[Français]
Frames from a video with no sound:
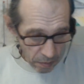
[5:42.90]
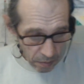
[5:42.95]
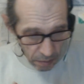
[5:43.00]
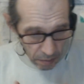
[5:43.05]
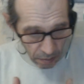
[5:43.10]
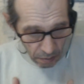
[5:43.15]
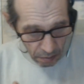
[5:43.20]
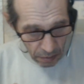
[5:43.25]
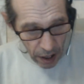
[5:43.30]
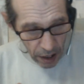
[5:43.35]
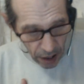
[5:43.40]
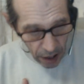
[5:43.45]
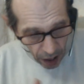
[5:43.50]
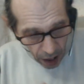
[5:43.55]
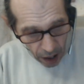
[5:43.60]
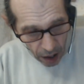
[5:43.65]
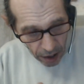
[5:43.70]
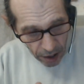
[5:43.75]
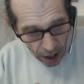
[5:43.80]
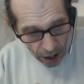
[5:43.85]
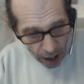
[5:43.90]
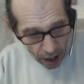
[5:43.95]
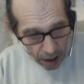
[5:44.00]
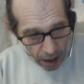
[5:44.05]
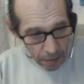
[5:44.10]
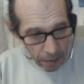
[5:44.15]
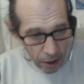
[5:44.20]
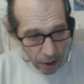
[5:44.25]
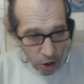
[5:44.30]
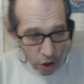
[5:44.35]
mais il y a, y a quand
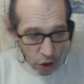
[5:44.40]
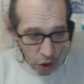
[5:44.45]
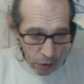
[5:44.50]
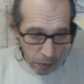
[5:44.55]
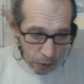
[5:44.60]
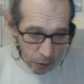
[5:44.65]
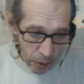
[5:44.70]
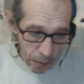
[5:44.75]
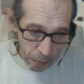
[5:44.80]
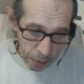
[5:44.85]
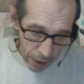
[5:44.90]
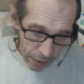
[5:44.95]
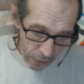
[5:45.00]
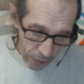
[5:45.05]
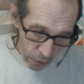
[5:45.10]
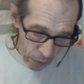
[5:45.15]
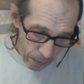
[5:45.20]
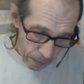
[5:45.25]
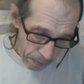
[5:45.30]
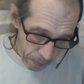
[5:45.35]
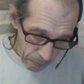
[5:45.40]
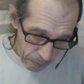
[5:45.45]
même un changement de prévu